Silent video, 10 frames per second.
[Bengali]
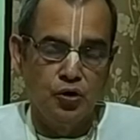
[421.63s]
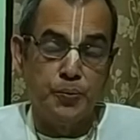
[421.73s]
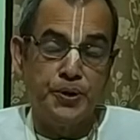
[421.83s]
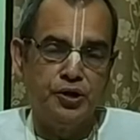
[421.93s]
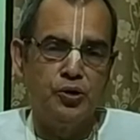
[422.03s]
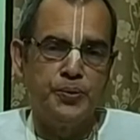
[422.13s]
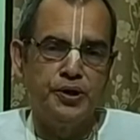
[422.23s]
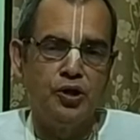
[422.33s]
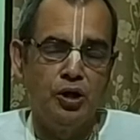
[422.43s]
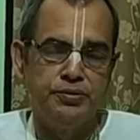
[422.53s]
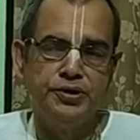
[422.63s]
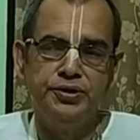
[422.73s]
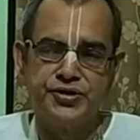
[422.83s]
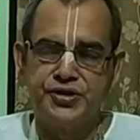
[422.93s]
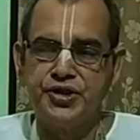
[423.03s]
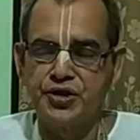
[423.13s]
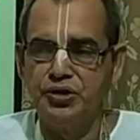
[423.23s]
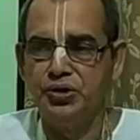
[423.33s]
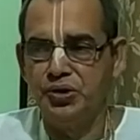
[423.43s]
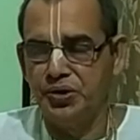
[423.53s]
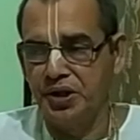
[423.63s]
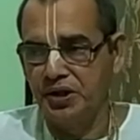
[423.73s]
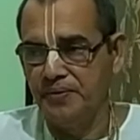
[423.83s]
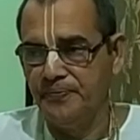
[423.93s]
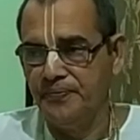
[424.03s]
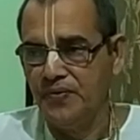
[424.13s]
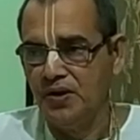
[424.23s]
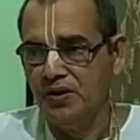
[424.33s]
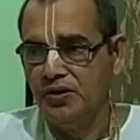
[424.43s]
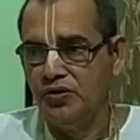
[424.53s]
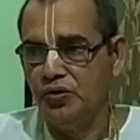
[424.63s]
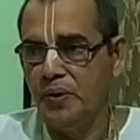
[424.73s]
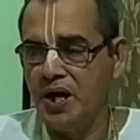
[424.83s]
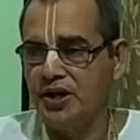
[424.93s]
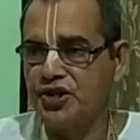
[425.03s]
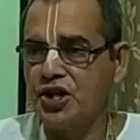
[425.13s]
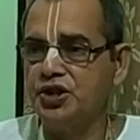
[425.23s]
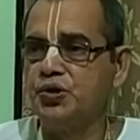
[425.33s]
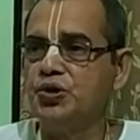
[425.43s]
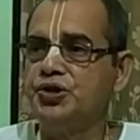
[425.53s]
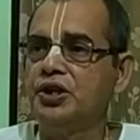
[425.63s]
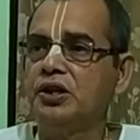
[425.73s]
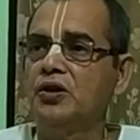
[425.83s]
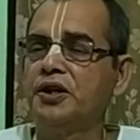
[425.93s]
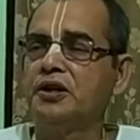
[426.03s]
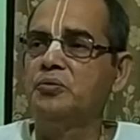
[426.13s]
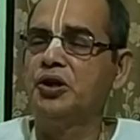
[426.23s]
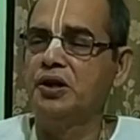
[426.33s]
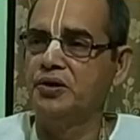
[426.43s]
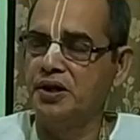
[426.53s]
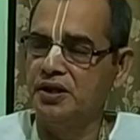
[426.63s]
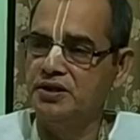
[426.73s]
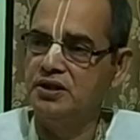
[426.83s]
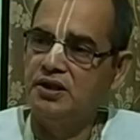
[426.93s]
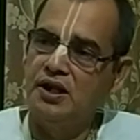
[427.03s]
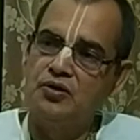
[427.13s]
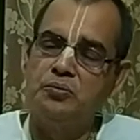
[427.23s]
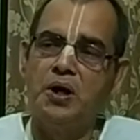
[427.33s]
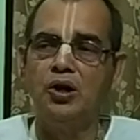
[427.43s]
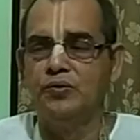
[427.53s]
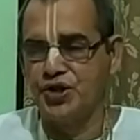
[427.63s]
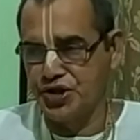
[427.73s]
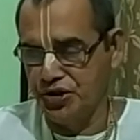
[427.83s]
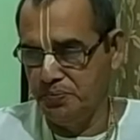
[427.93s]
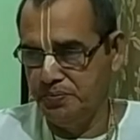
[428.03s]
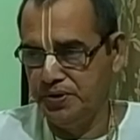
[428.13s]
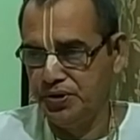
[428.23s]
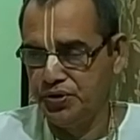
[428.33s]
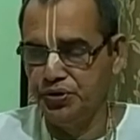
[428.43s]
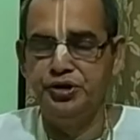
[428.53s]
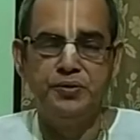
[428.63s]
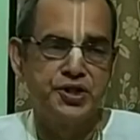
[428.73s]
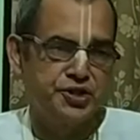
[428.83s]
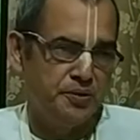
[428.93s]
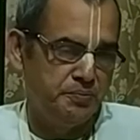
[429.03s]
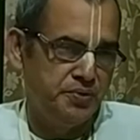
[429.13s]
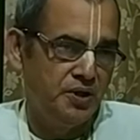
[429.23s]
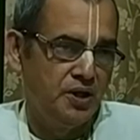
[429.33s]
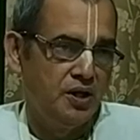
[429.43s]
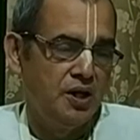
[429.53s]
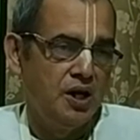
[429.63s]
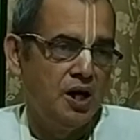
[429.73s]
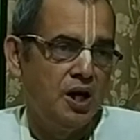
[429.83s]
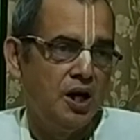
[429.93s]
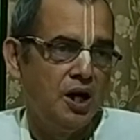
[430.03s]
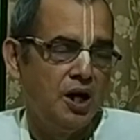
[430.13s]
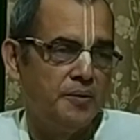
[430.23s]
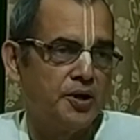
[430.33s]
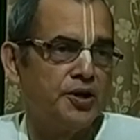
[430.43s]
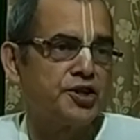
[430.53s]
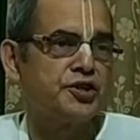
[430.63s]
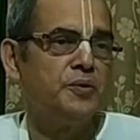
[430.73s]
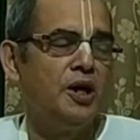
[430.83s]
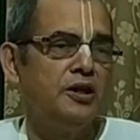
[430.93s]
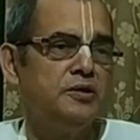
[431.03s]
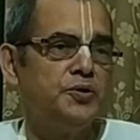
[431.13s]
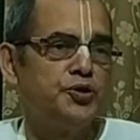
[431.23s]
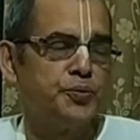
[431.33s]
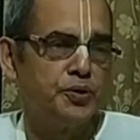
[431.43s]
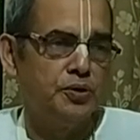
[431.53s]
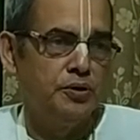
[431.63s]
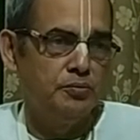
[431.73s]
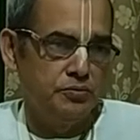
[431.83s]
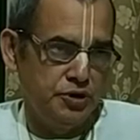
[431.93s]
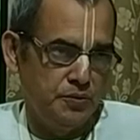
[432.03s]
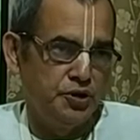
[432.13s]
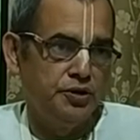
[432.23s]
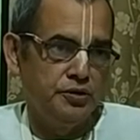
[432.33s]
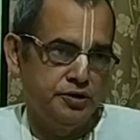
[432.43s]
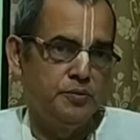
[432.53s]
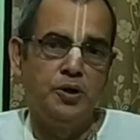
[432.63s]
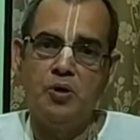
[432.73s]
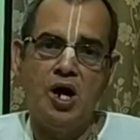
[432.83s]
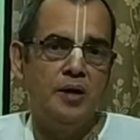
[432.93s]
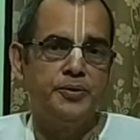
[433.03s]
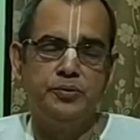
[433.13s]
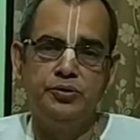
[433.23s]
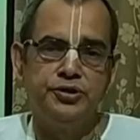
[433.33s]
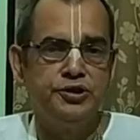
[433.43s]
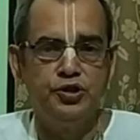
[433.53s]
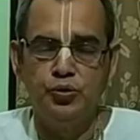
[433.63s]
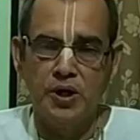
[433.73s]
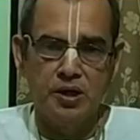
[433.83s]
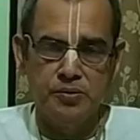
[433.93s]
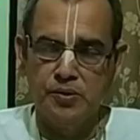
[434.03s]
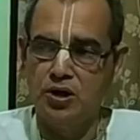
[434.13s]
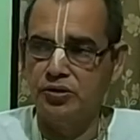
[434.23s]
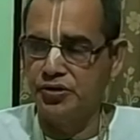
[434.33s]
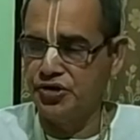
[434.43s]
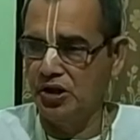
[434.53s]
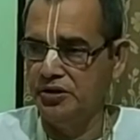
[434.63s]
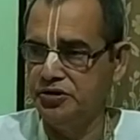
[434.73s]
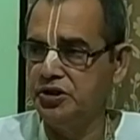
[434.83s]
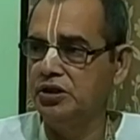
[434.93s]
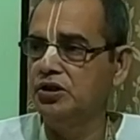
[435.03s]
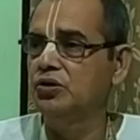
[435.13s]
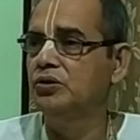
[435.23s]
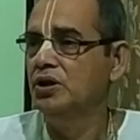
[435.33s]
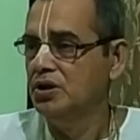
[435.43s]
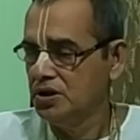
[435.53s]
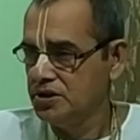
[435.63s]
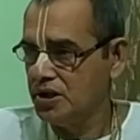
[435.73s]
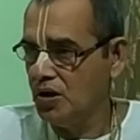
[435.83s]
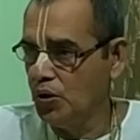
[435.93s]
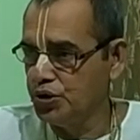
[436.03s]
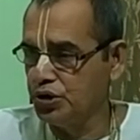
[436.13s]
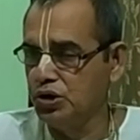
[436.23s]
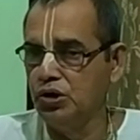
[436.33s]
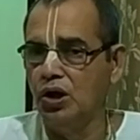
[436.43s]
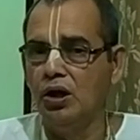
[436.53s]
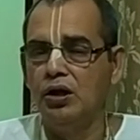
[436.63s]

গোপনে গোপনে অবৈধ স্ত্রী সঙ্গ করে তো বাইরের সাজগুজ দেখে অনেকে মনে করে যে এরা খুব ভালো বৈষ্ণব শুদ্ধ বৈষ্ণব আবার অনেক সময় যেমন রূপ যেমন শ্রীমান মহাপ্রভু তিনি দুবার বিবাহ করেছিলেন যে কেউ যারা অযোগ্য